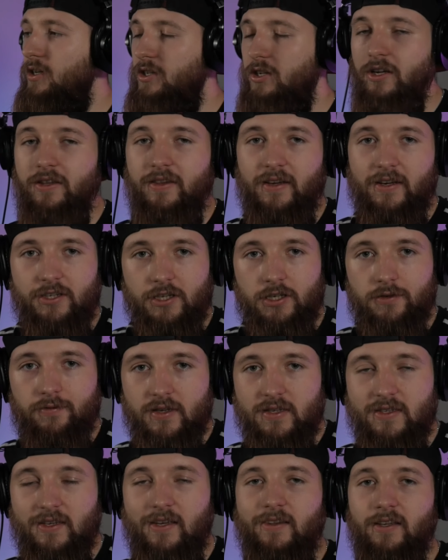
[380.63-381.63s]
Jeżeli ta część
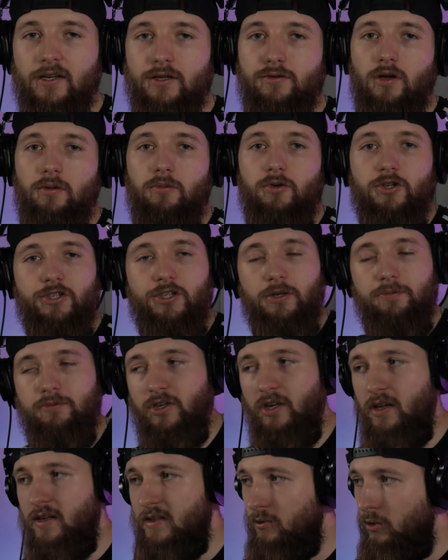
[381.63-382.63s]
Was nie interesuje, możecie
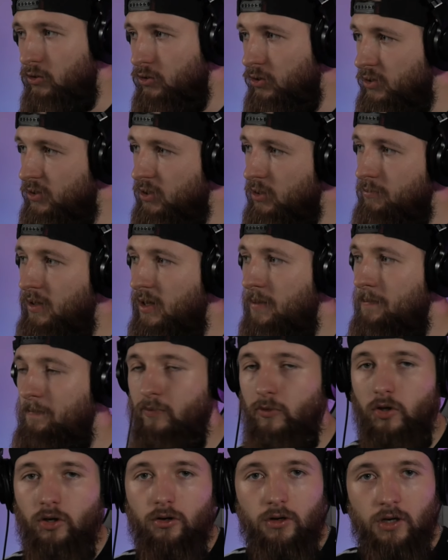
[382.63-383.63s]
przeskoczyć sobie
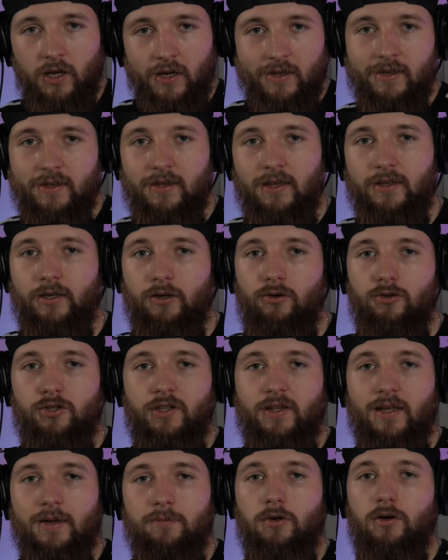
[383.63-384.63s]
do kolejnej, dlatego
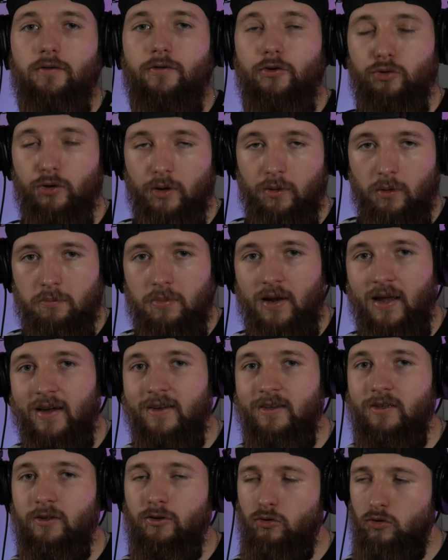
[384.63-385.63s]
że tam konfigurujemy
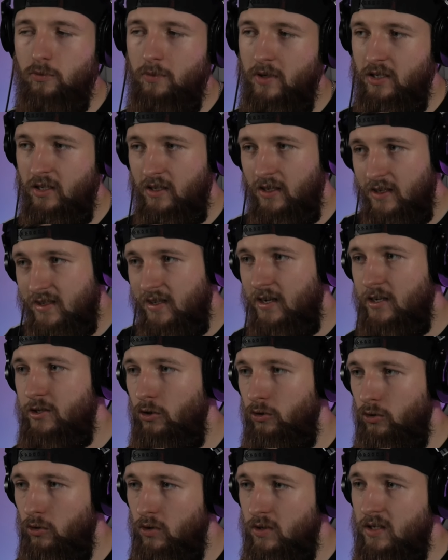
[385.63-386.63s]
plugin i to już będzie
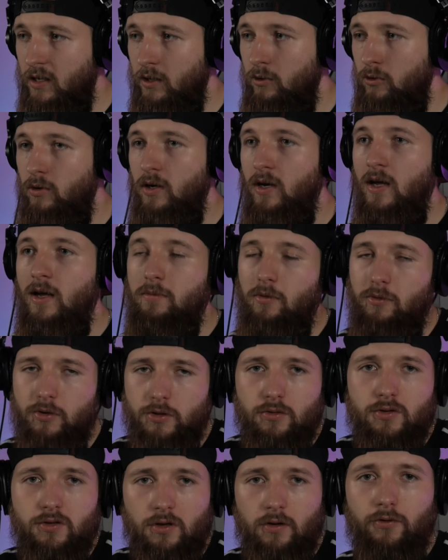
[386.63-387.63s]
niezależnie od hostingu. Po
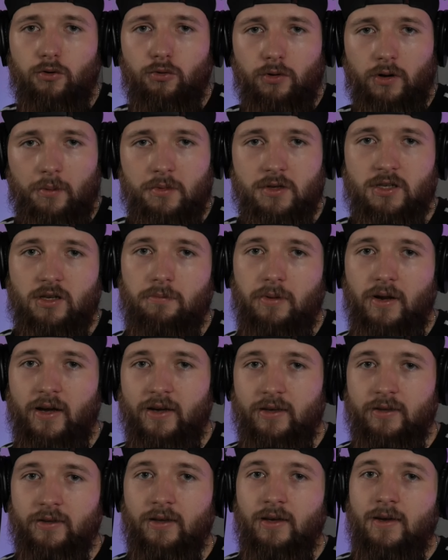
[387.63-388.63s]
prostu skonfigurujemy sobie
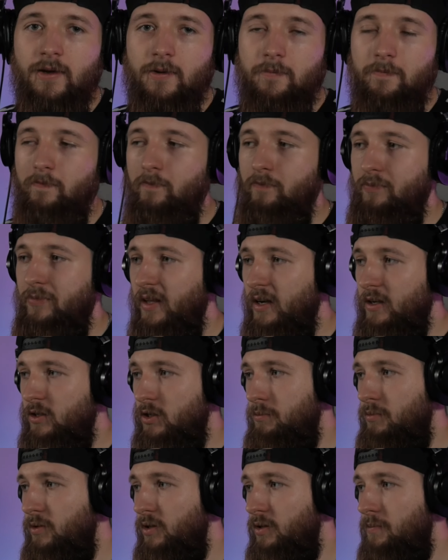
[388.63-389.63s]
plugin mm, tak,
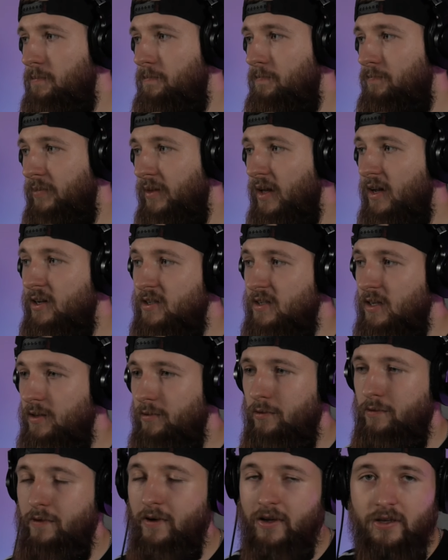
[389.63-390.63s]
żeby nasz
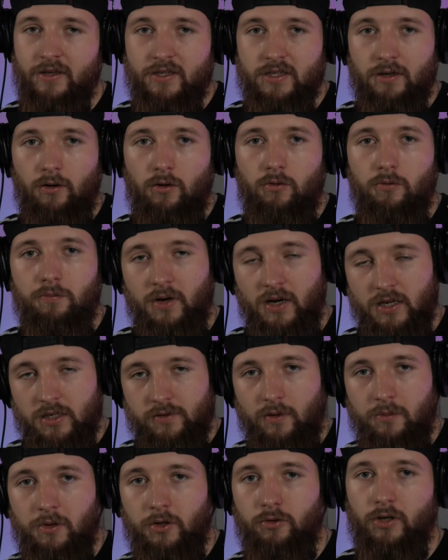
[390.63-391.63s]
serwer fajnie działał.
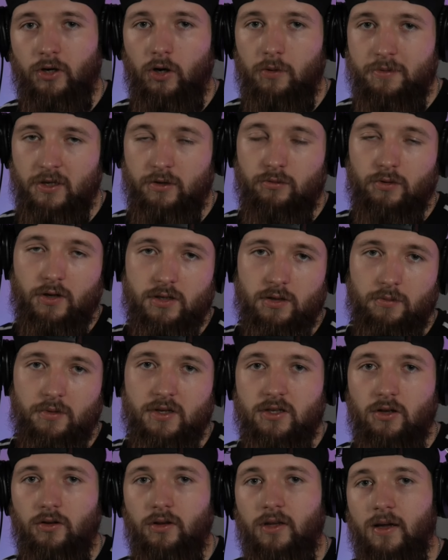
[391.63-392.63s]
Pokażę Wam niektóre opcje, które są
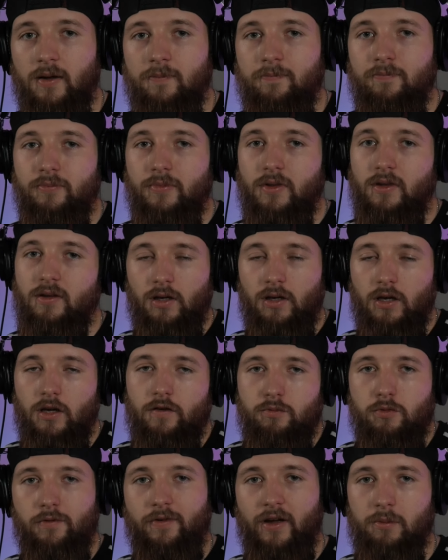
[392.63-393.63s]
istotne
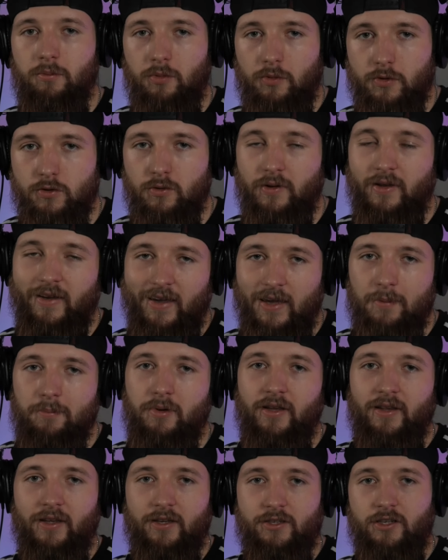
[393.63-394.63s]
i wpływają po prostu na
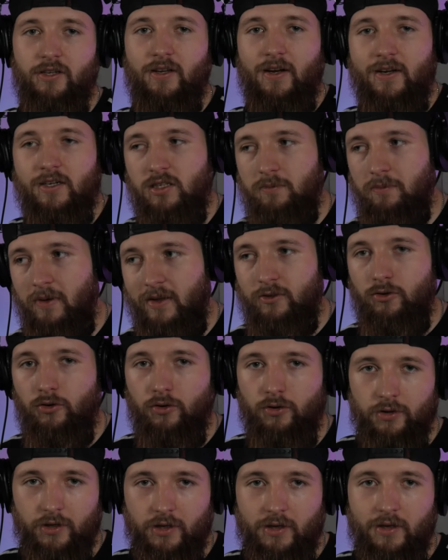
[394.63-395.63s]
gameplay naszych graczy
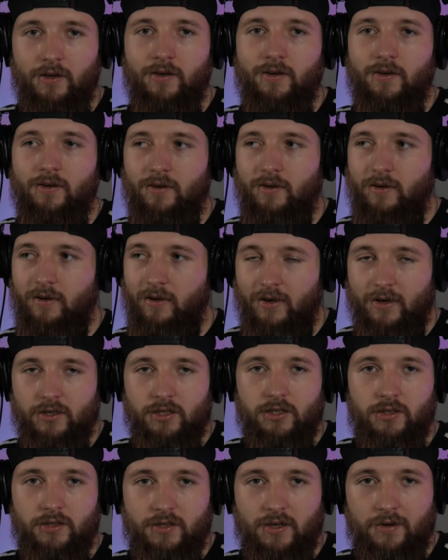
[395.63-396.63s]
Bedrock i
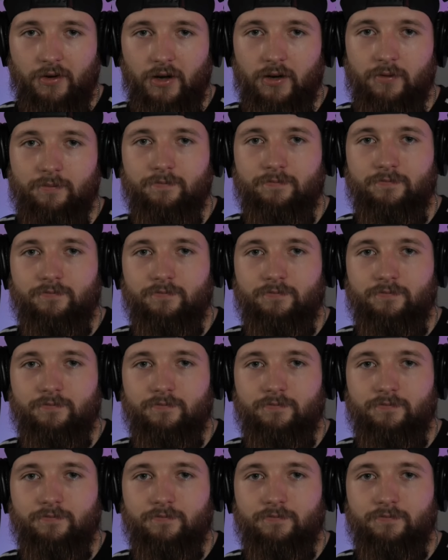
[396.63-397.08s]
graczy Java.